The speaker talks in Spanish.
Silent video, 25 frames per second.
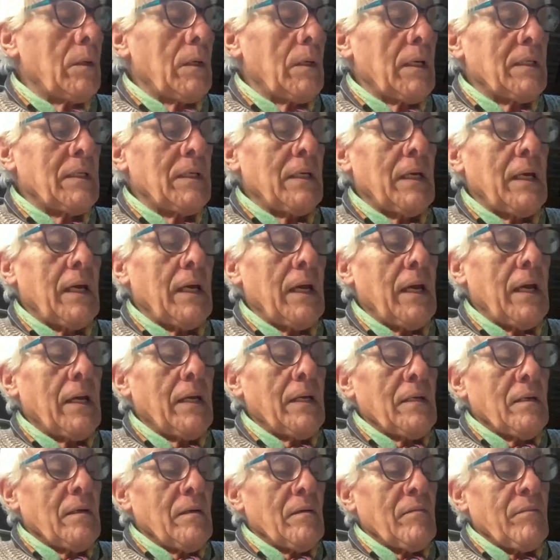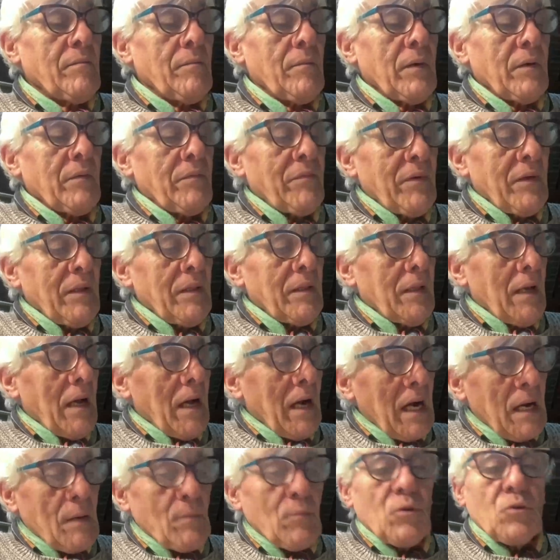así que
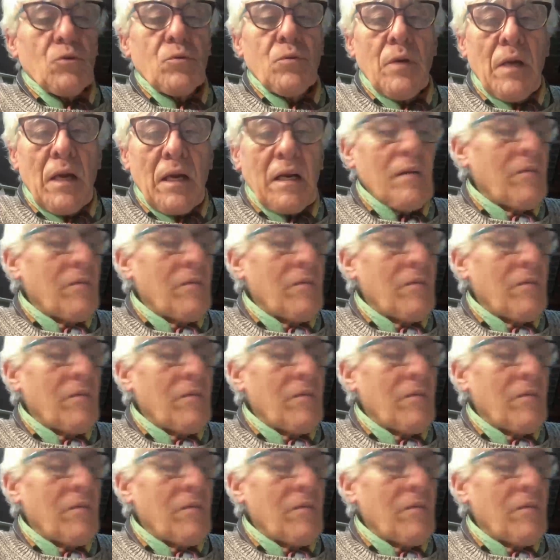hagamos una